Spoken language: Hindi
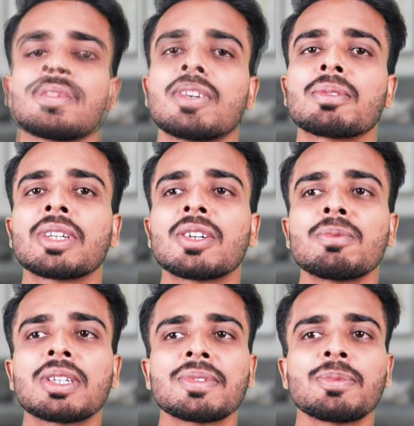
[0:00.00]
और मेरा
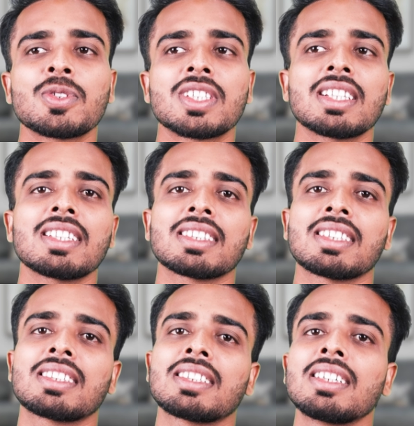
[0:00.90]
उम्र भी बहुत ज़्यादा
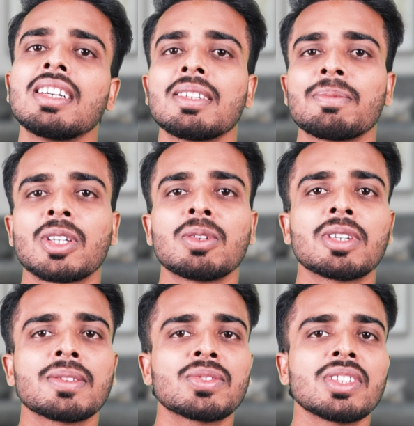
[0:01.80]
लगता था मेरा
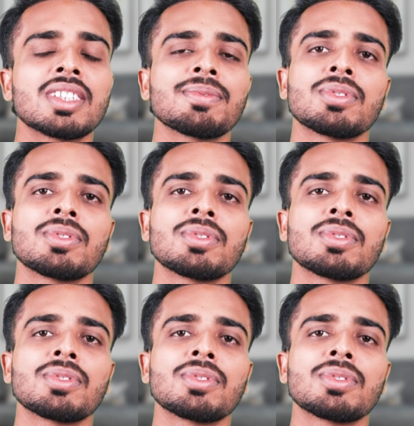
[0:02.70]
उम्र अभी ट्वेंटी